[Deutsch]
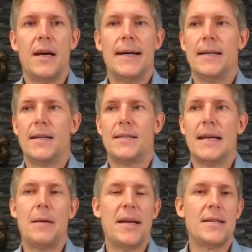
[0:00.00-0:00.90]
Äh, denn
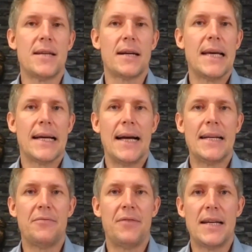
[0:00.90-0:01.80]
am Ende sagt dir
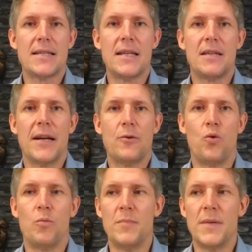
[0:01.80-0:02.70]
keiner verlässlich, wann
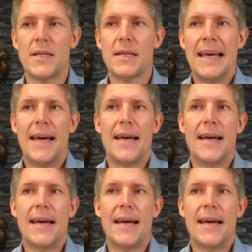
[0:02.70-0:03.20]
oben ist.